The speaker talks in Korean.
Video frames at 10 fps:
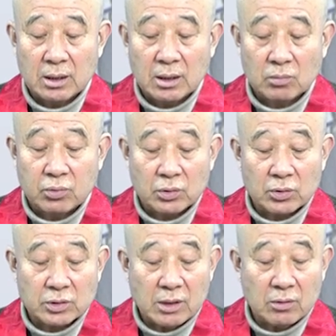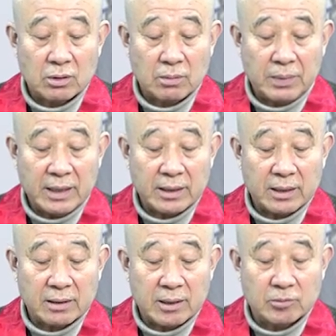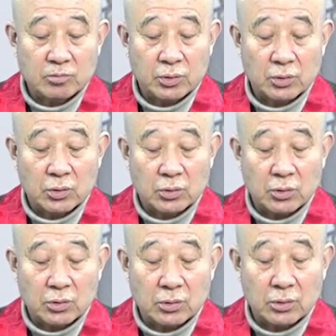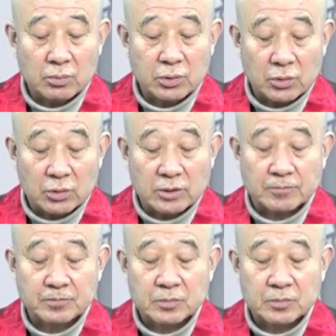불교 사원을 파괴한 다음 불교도 불교는